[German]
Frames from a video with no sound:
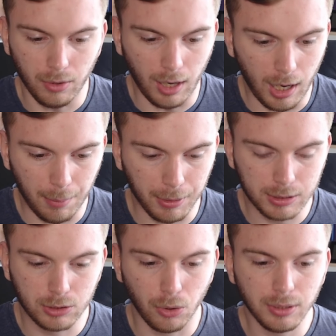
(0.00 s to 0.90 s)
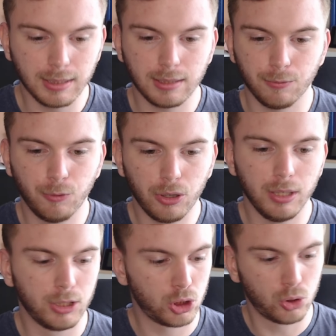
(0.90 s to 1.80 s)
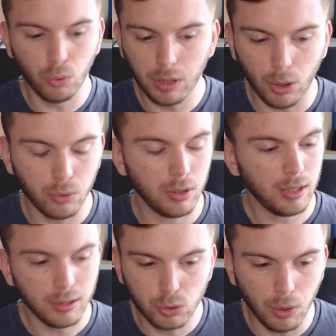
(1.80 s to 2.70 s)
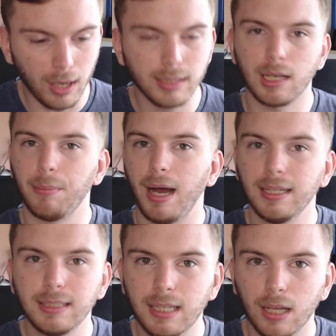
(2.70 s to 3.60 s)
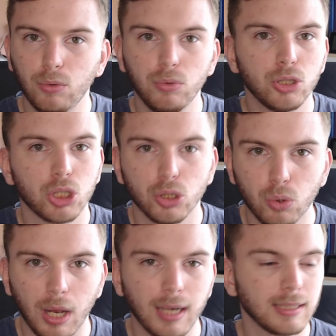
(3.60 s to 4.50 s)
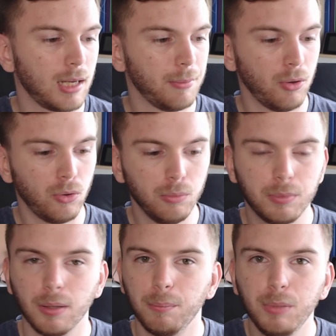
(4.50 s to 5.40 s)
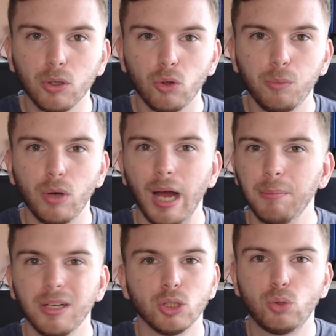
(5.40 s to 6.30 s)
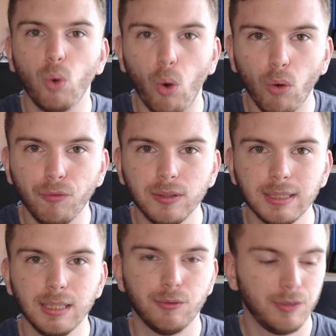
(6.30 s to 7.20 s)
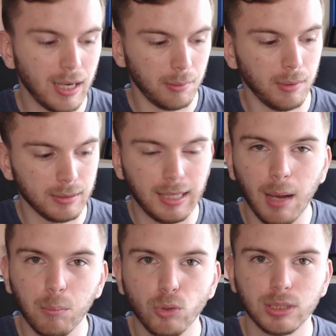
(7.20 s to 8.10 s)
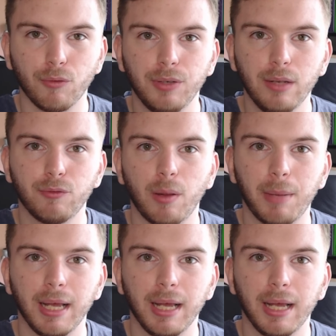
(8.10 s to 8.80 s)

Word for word: Aber sonst wirklich Schonlau zu langsam, Hansi Kadunisch zu langsam und Miro Muheim zu offensiv. Ja, der muss auf jeden Fall mal